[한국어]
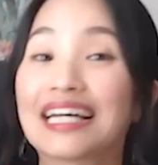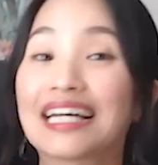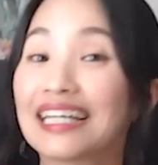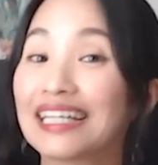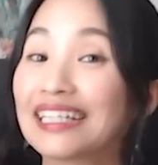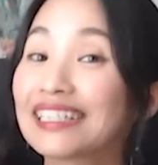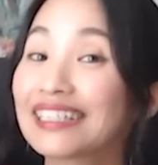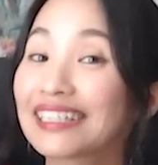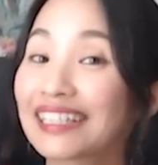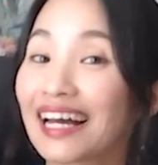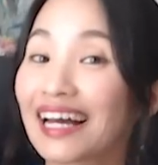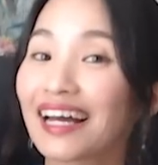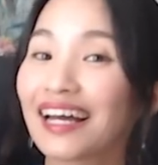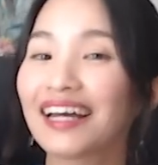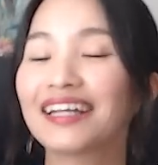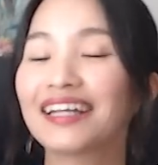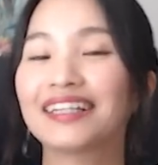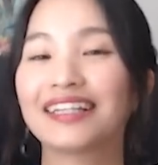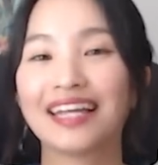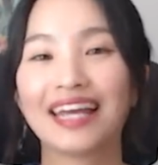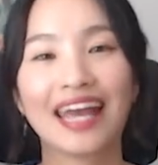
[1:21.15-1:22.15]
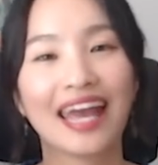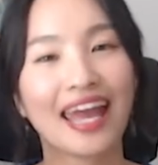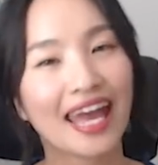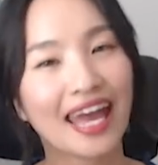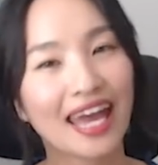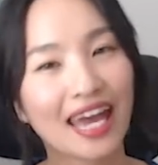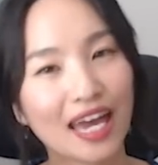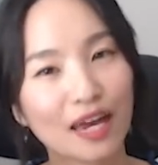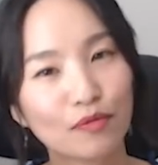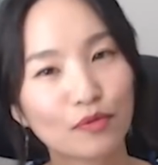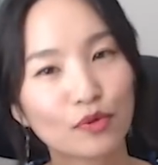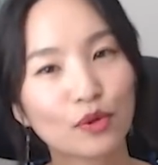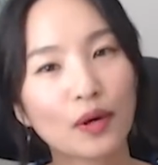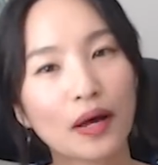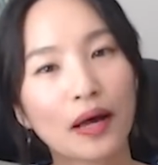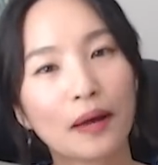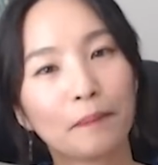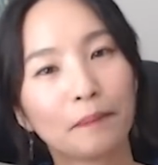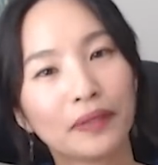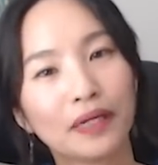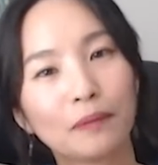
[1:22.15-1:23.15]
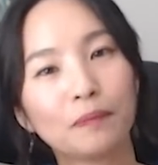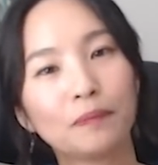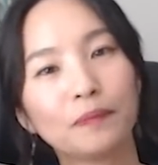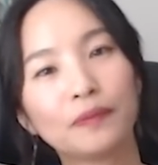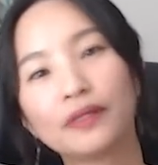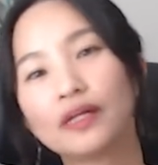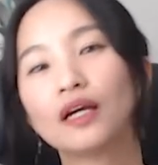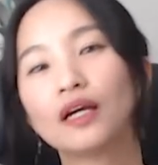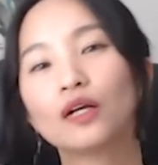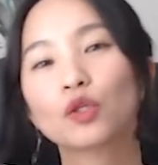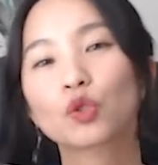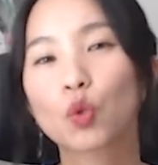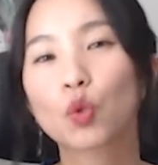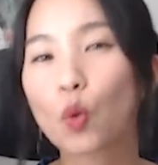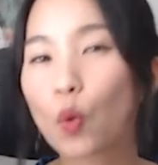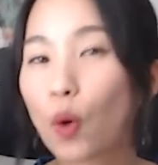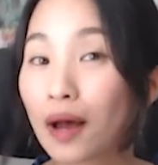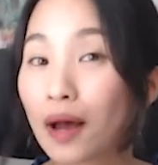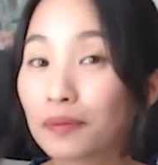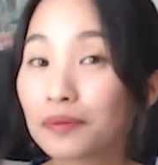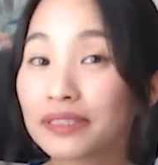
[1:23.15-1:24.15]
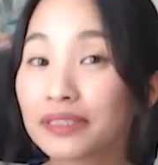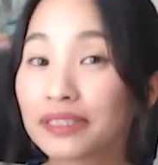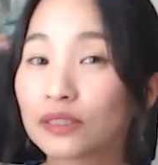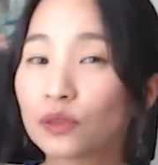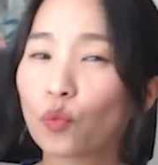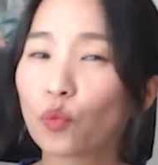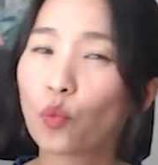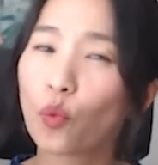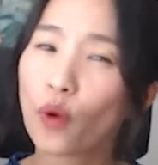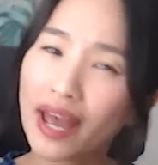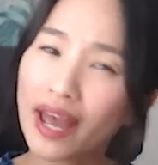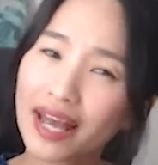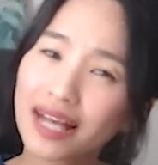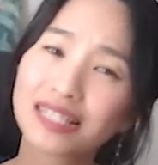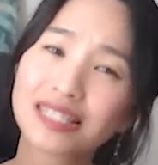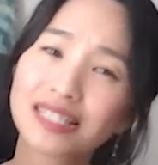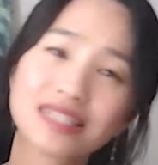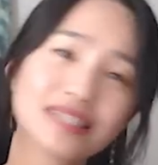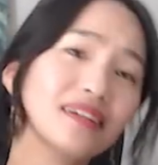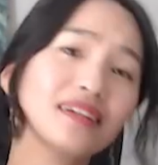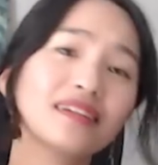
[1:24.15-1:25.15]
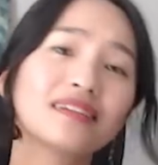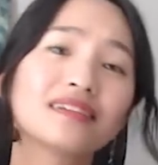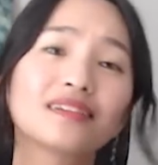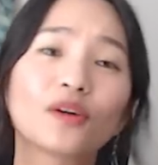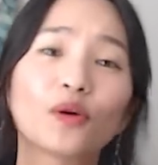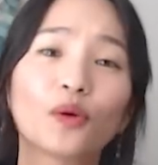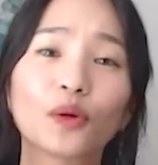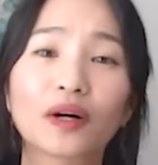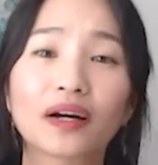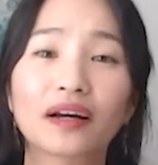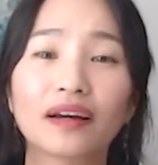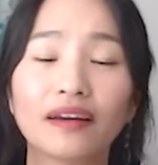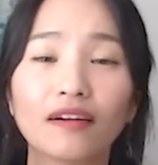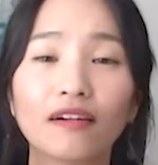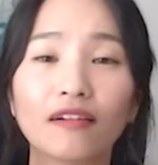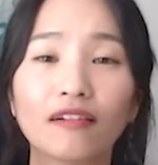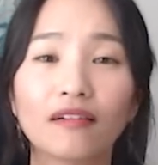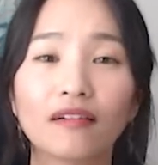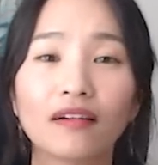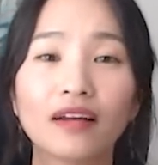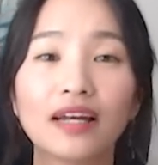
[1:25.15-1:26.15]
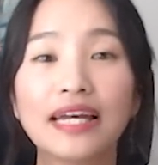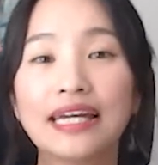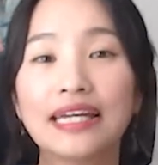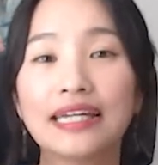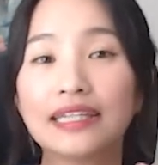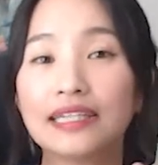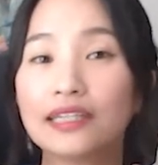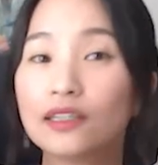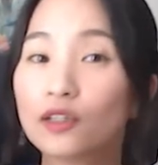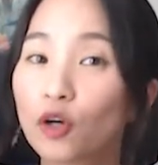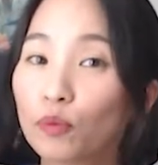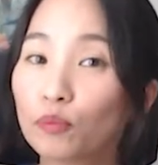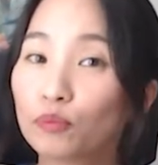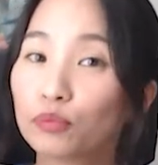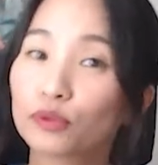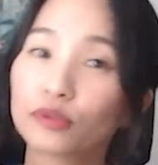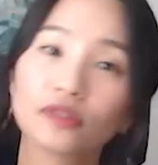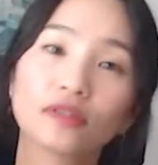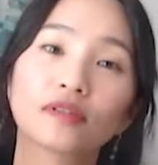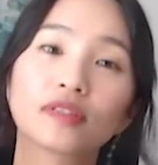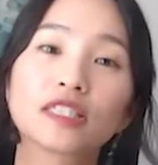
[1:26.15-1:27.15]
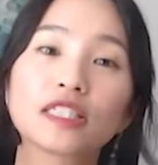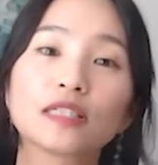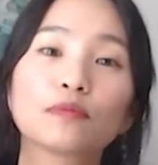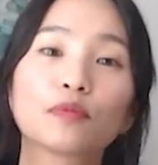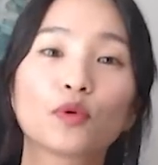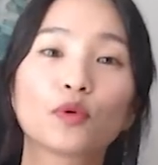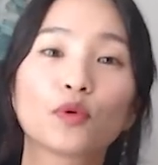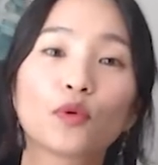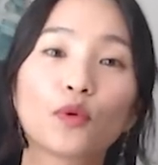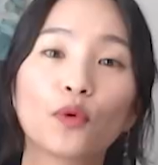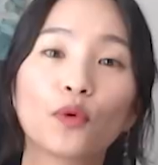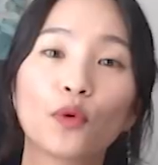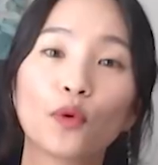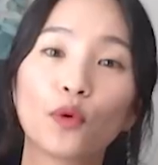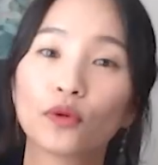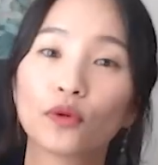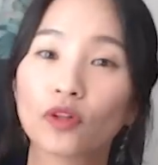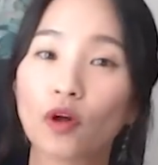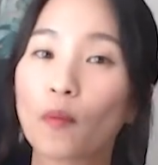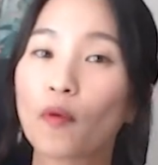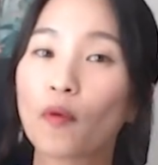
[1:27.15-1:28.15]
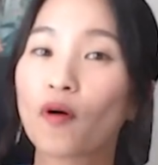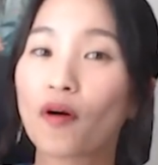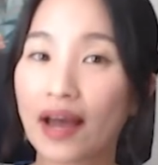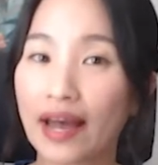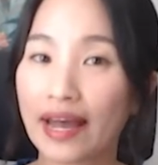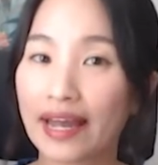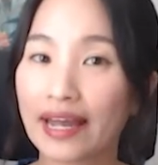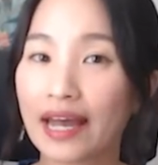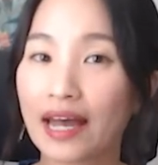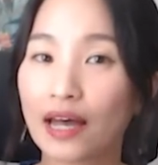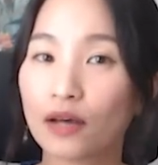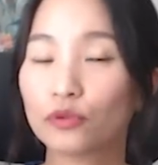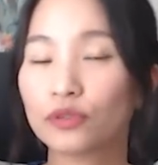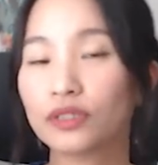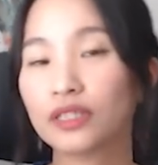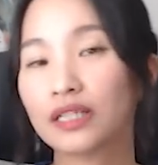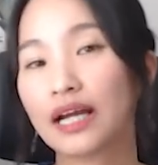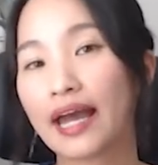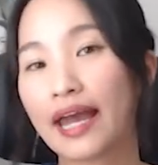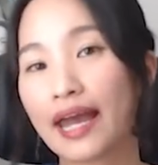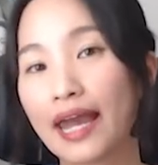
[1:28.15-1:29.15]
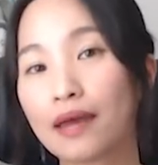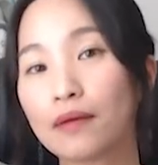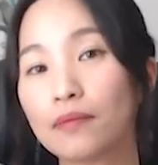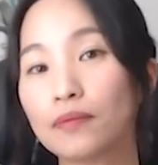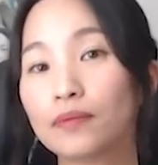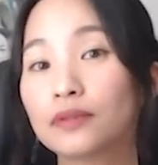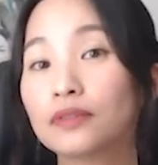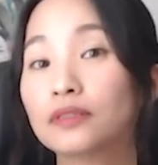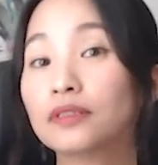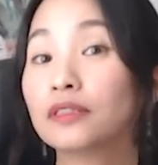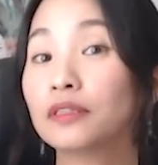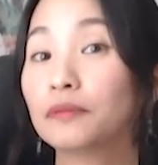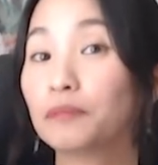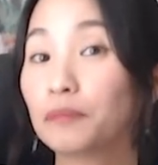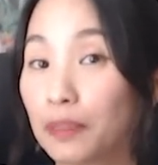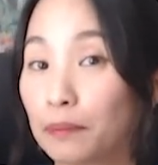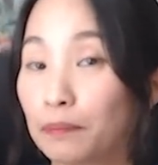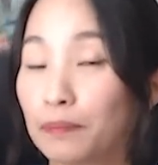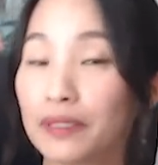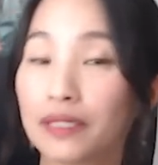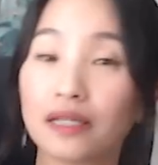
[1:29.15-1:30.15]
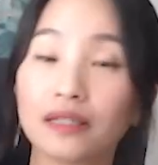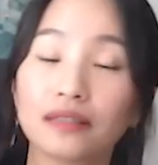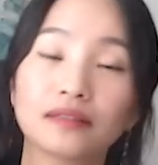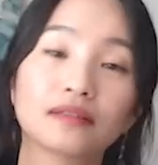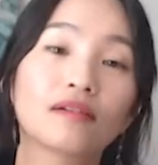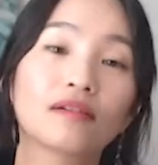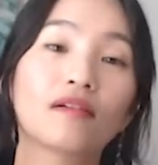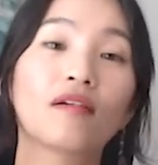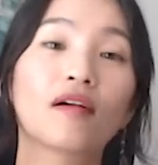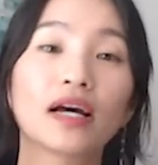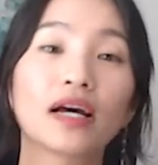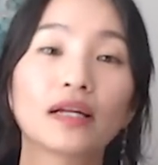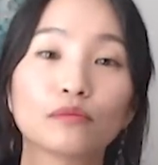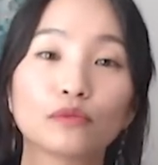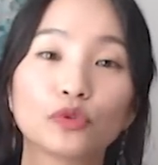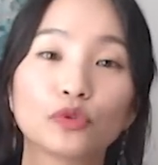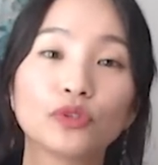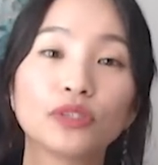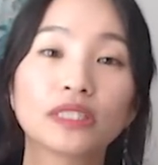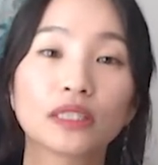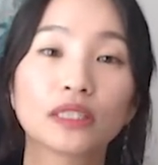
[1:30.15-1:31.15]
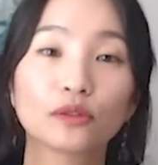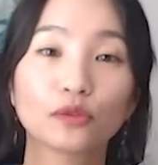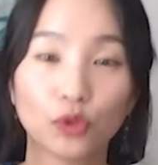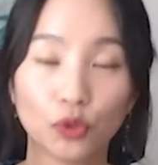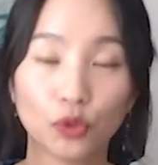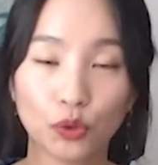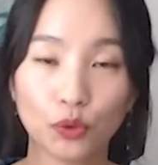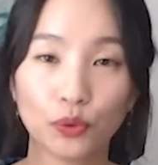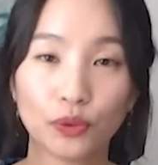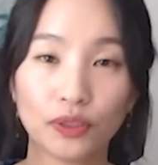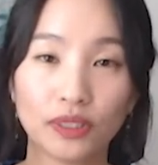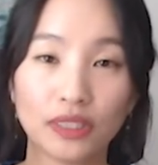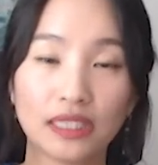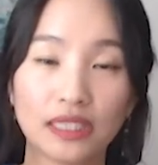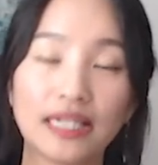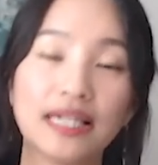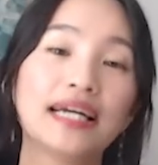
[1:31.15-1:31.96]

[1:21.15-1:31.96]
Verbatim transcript: 일단 have와 pp의 조합은 왜 쓰이는 걸까요? 이것부터 짚고 넘어가야 우리가 have, pp가 들어간 문장 구조를